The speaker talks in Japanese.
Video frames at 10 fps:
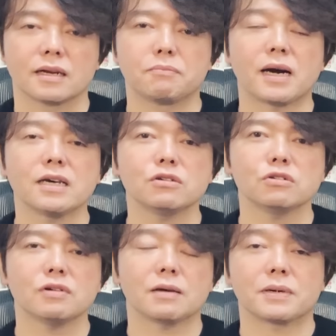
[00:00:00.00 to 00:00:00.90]

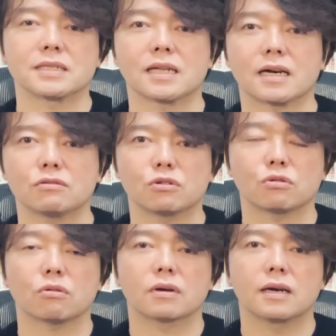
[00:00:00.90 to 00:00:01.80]
マイルールはやっぱ従うって
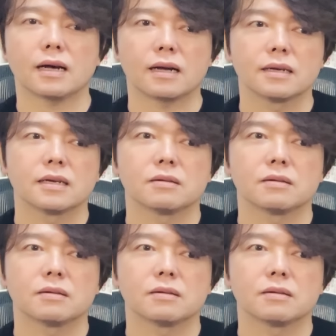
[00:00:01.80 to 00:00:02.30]
ことが、